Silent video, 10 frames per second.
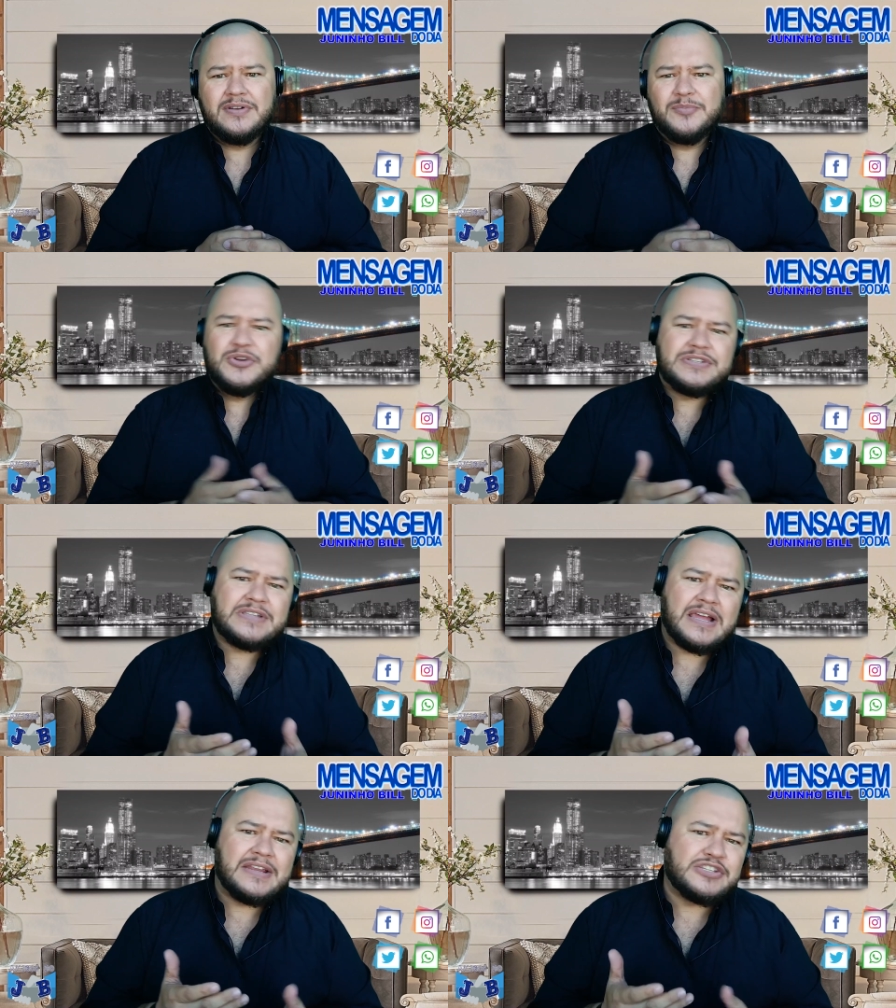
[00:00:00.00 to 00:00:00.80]
por
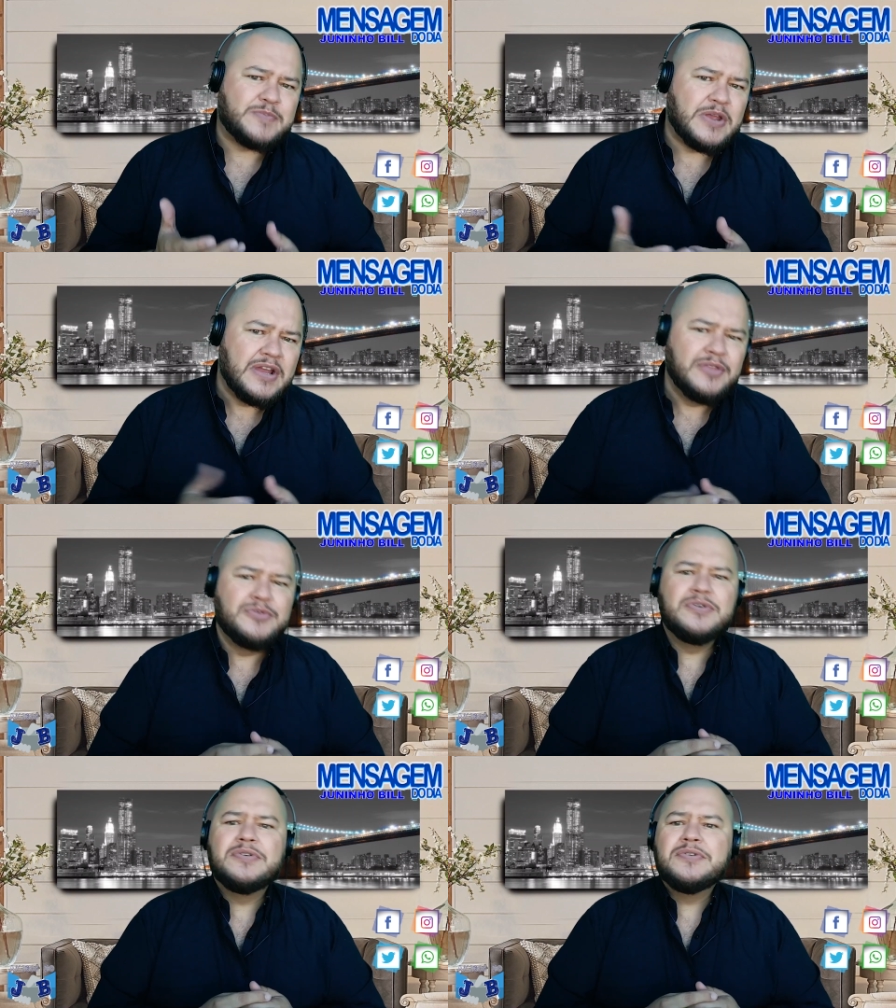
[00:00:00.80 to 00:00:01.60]
estar
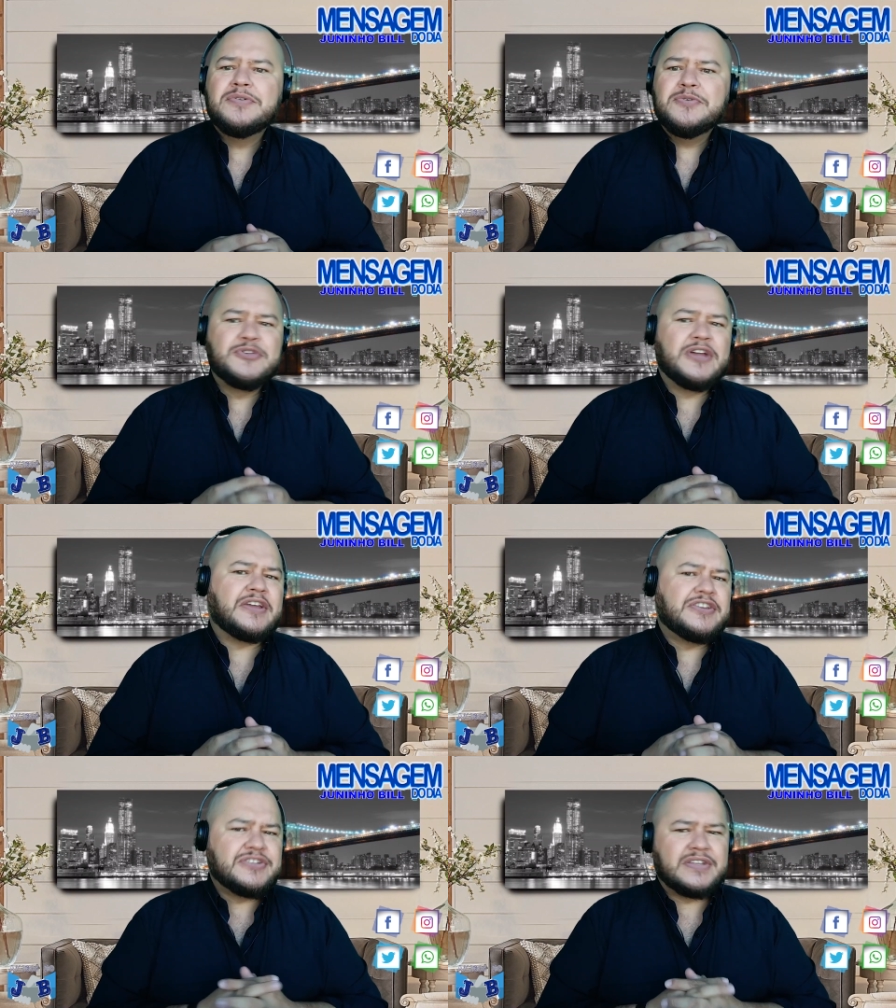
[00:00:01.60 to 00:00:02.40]
esperando o que
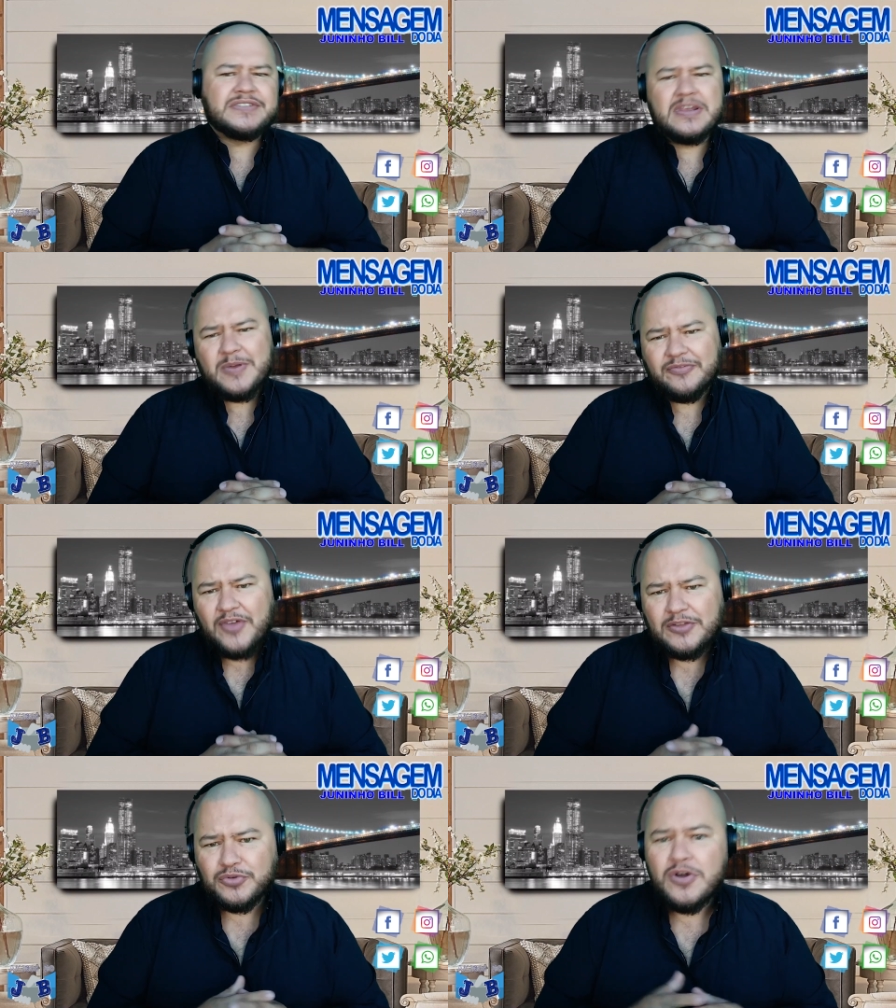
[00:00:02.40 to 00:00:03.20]
acredita ser
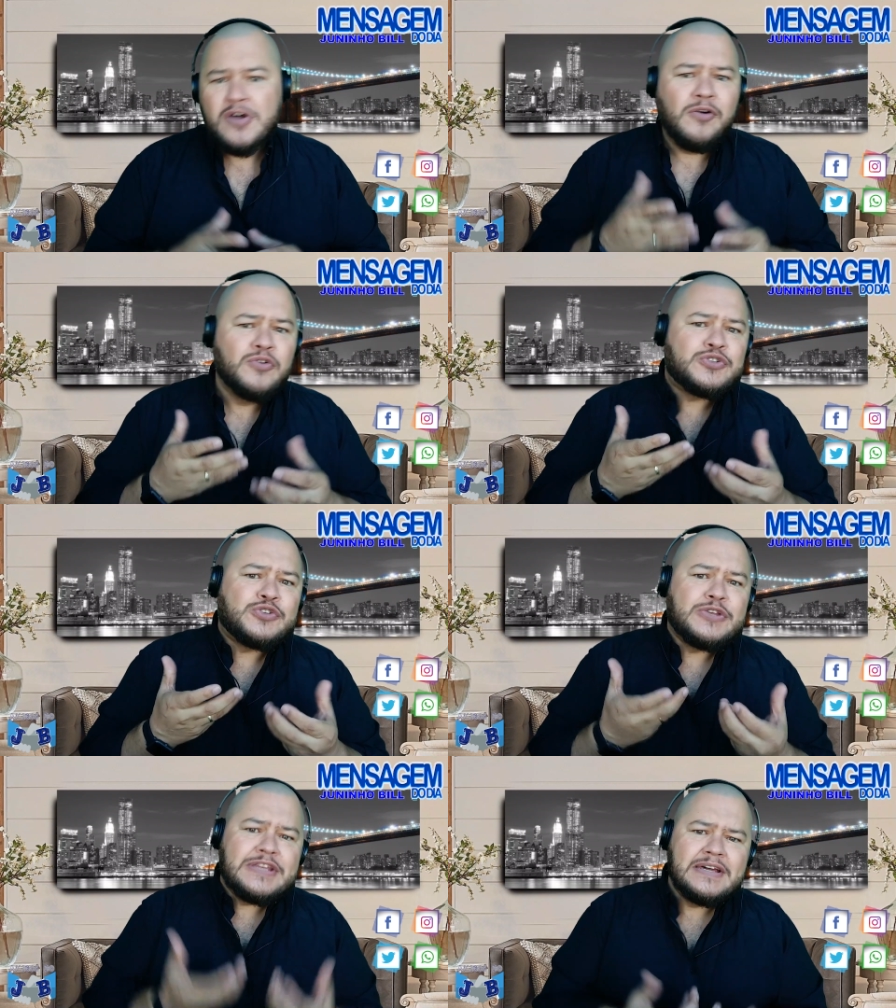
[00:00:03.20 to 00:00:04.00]
perfeito ou
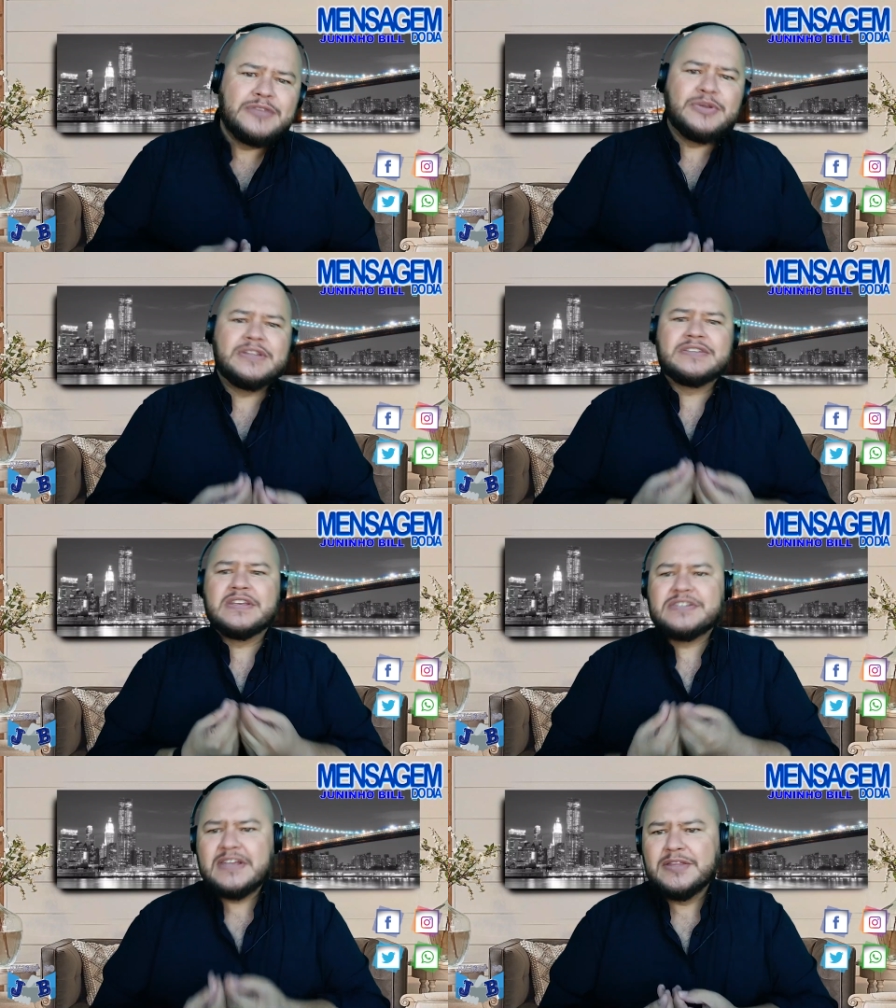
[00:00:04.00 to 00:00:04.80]
sonhando e
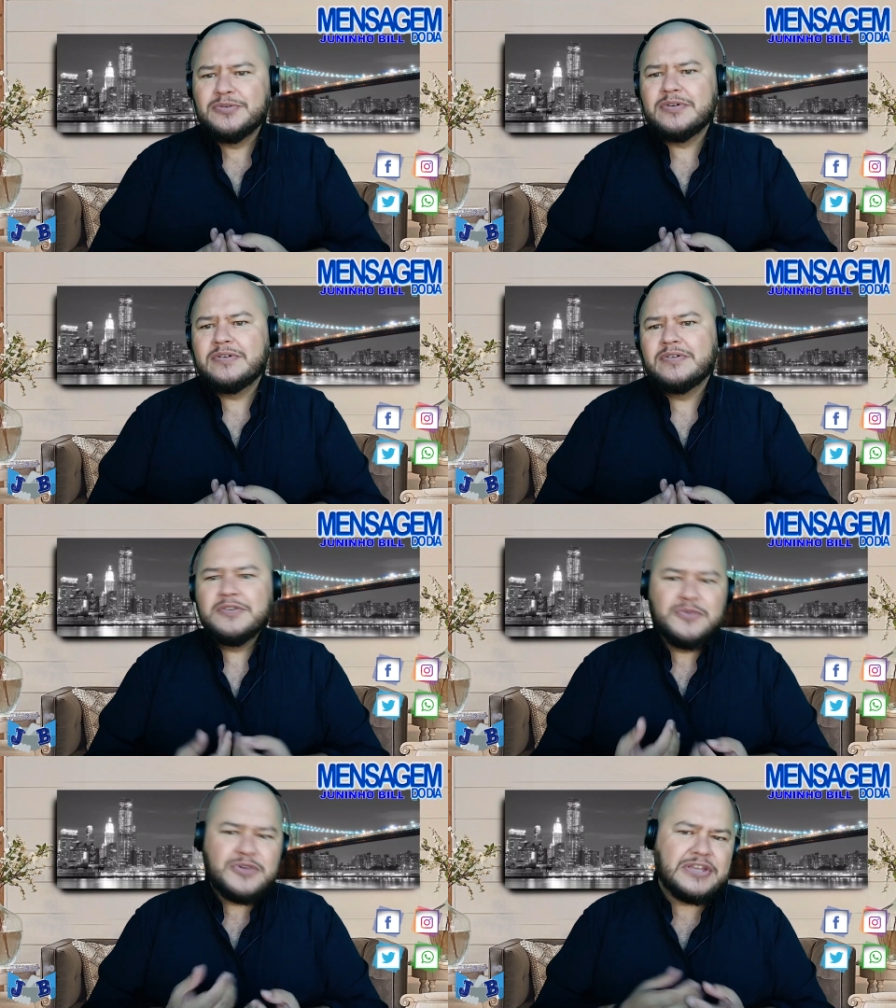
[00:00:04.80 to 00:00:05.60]
desejando
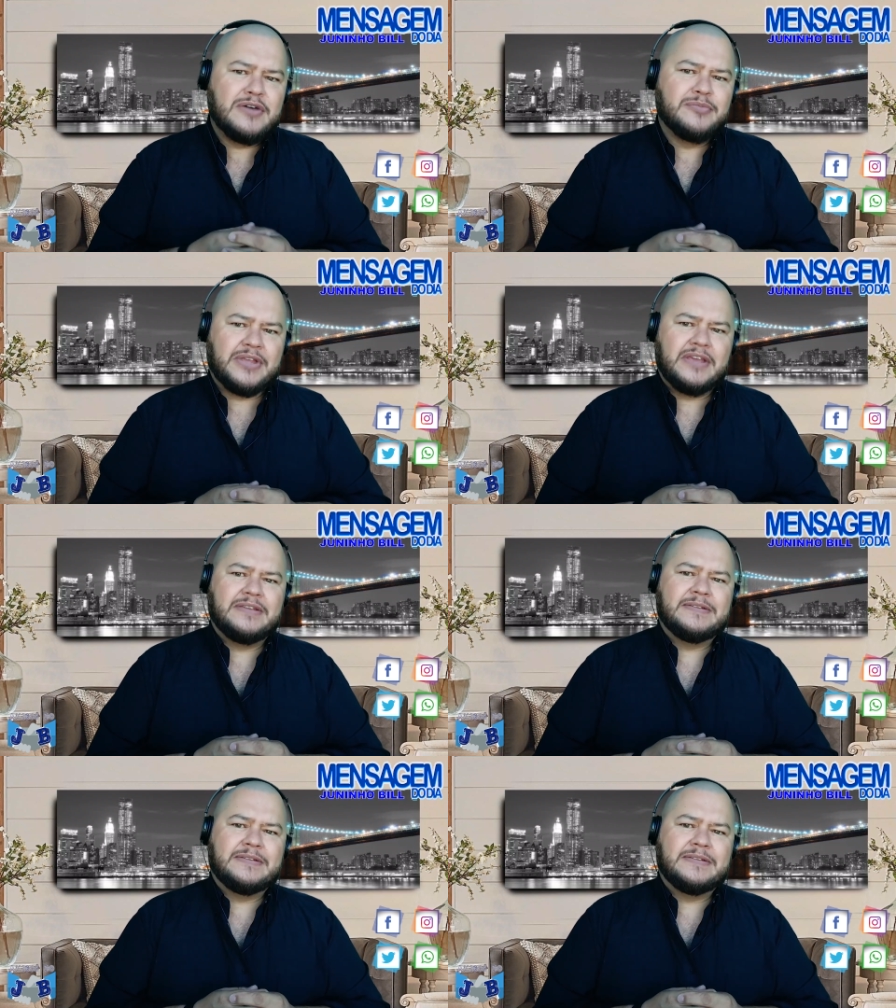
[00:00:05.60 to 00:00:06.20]
o que não tem